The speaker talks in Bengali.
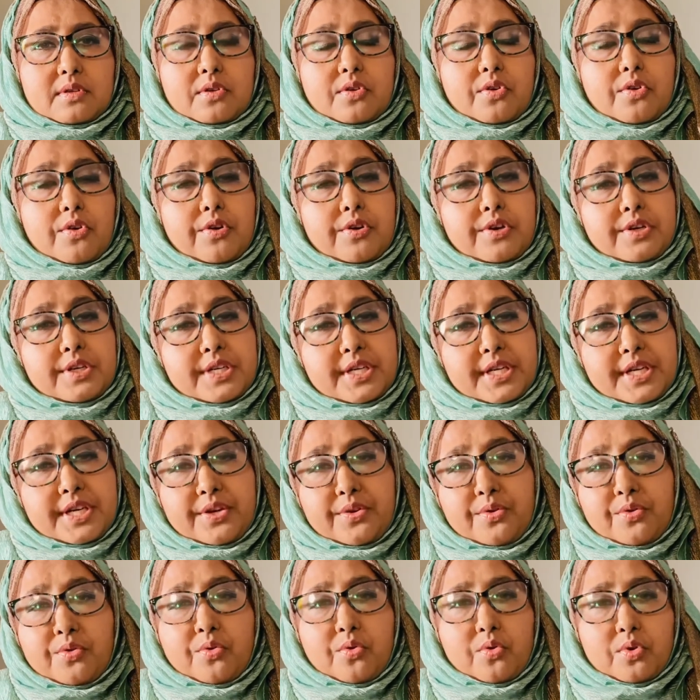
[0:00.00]

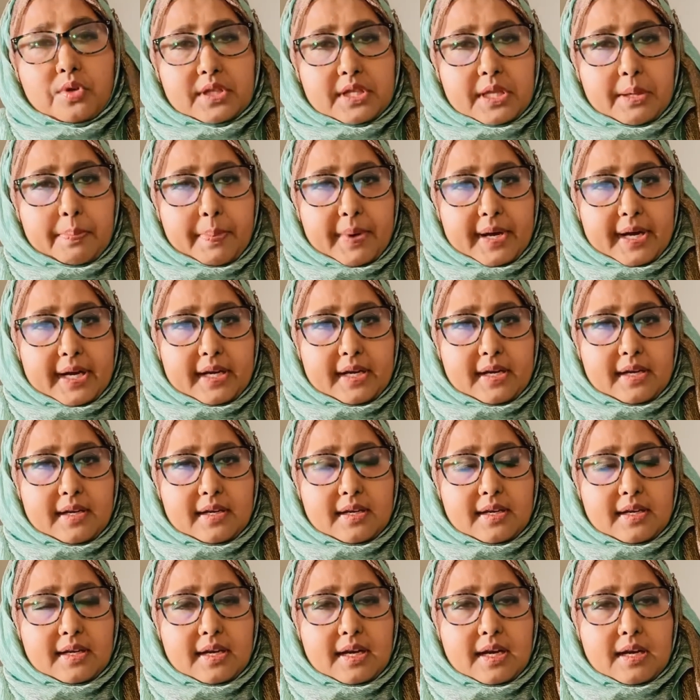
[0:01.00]
কন্টিনিউ করতে পারি
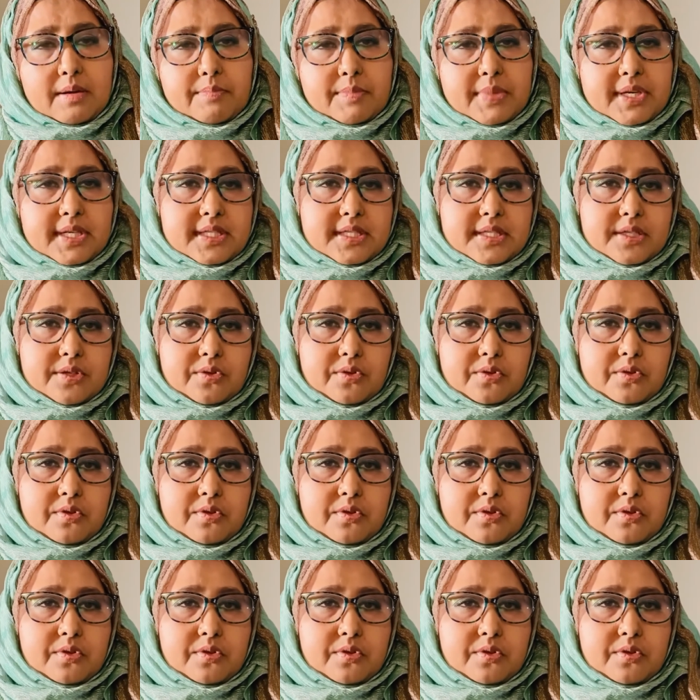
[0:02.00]
আমরা যেন